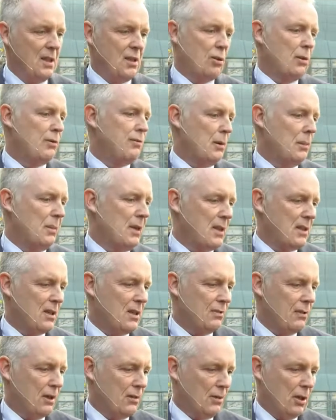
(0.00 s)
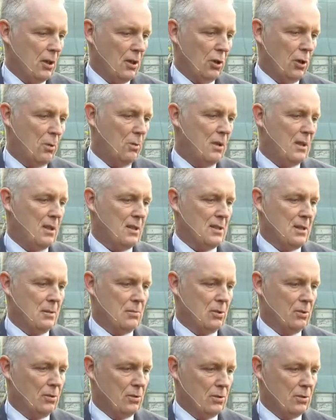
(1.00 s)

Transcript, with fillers: und mhm. vermietet, wenn wir die Räume nicht selbst